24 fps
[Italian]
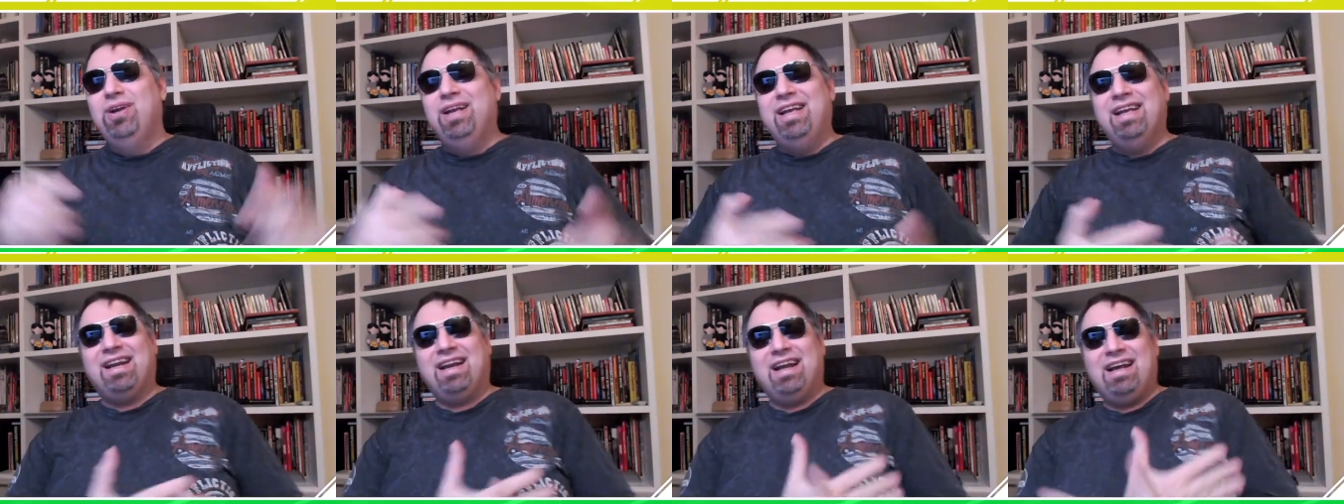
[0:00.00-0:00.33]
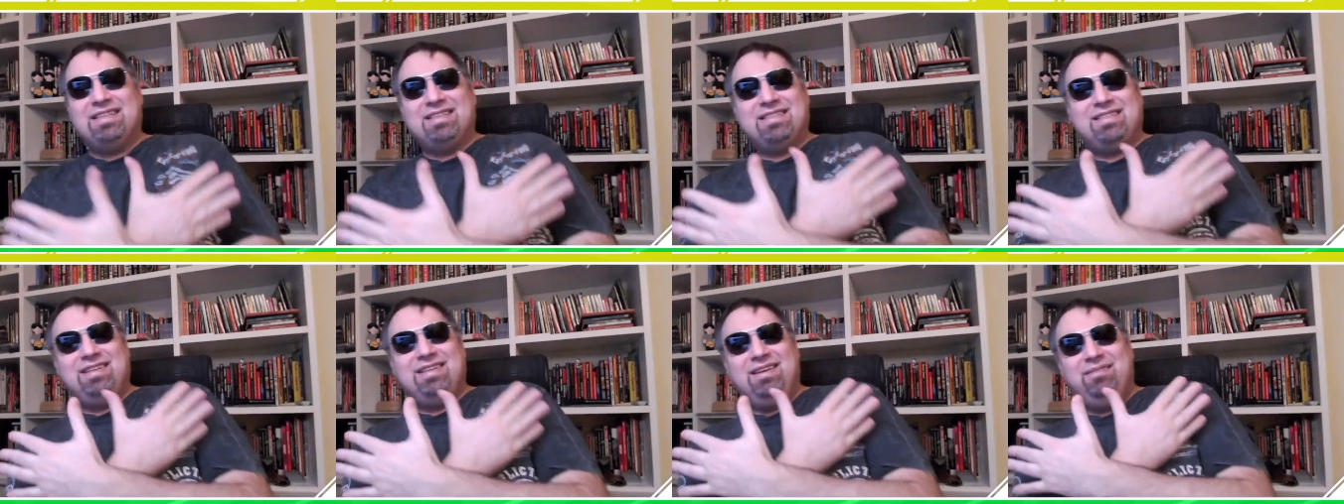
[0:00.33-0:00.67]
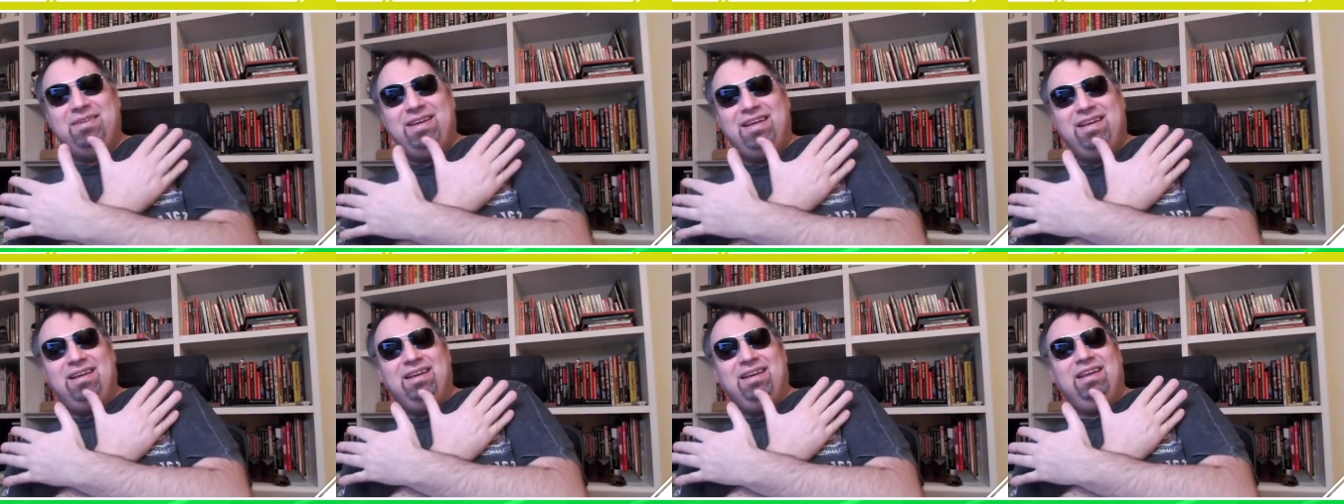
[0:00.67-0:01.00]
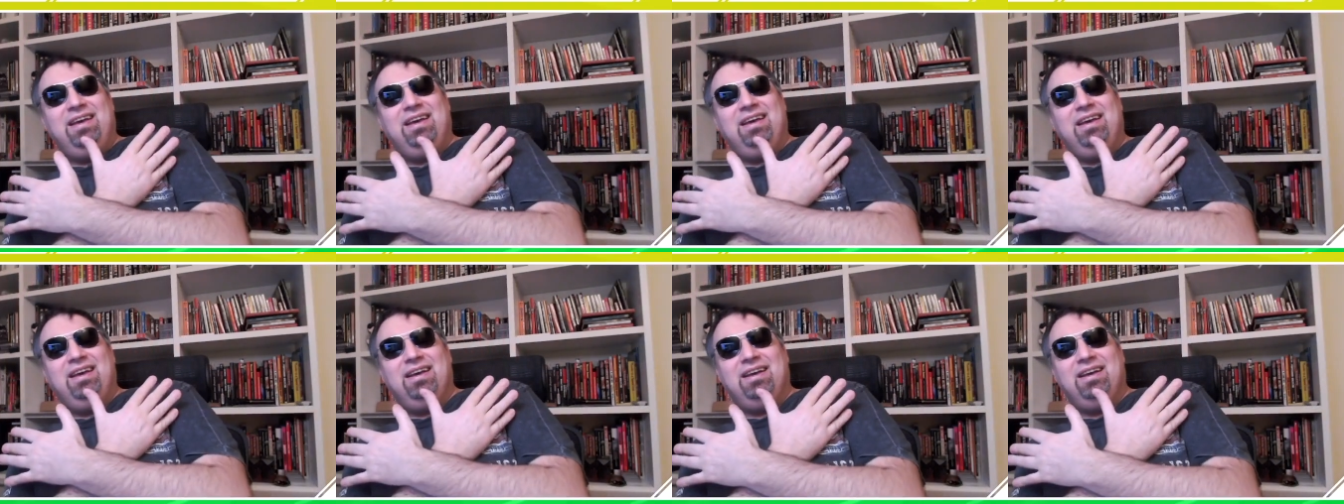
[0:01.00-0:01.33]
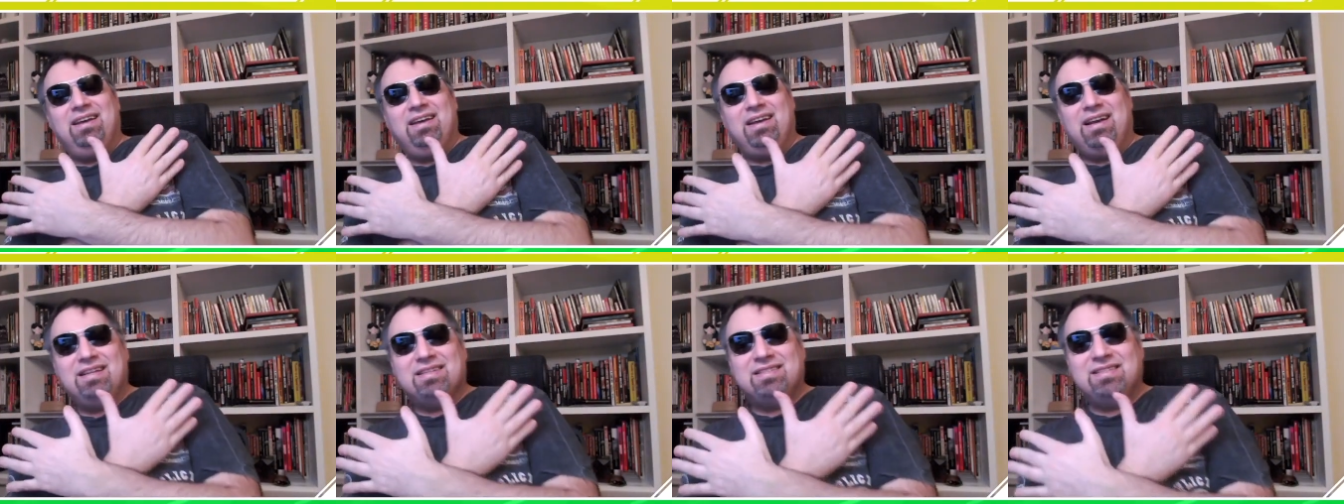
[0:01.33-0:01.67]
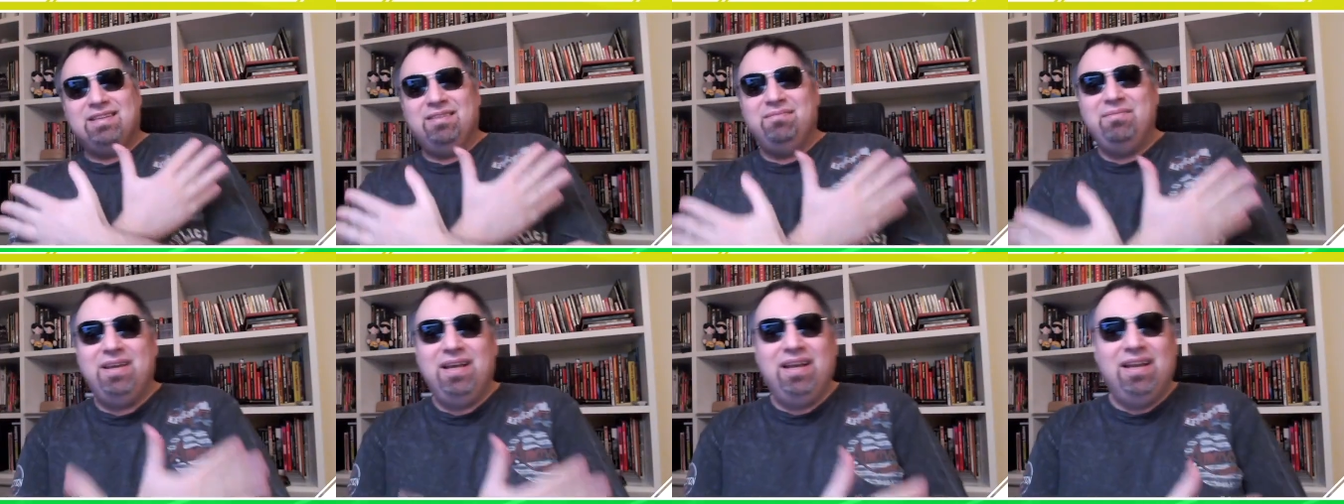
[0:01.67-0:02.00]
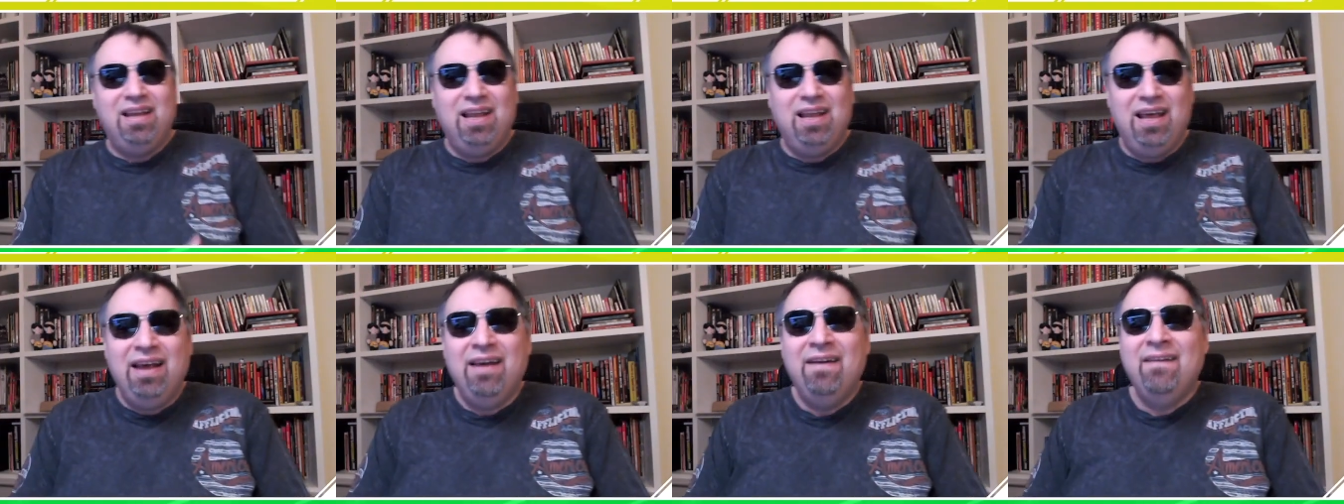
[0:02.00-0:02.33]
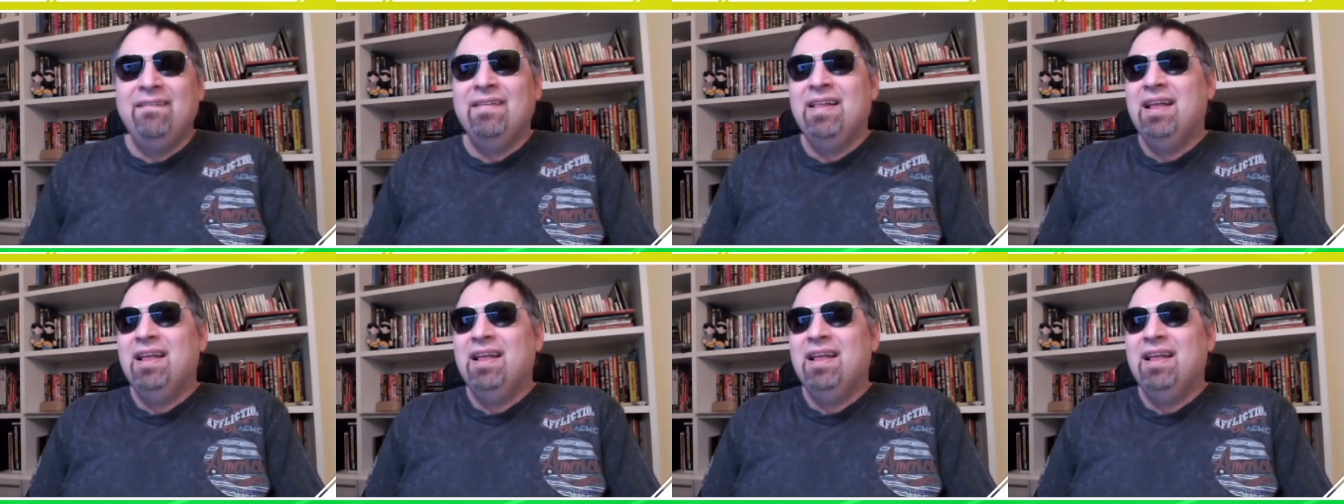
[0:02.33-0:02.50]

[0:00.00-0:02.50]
Grazie mille, grazie mille